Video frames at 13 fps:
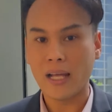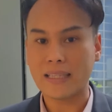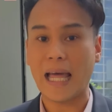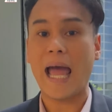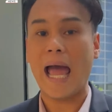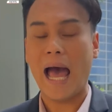
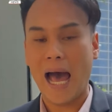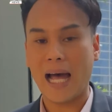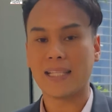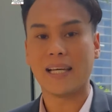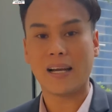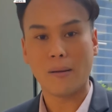แต่อา
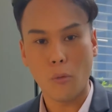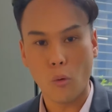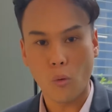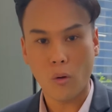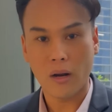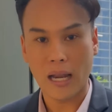จจะระบุ
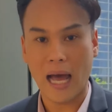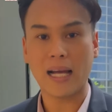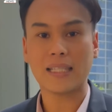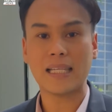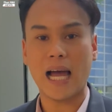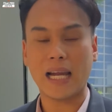หลัง
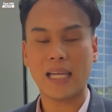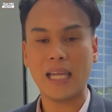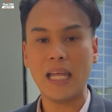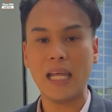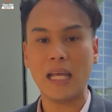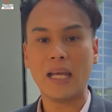จากที่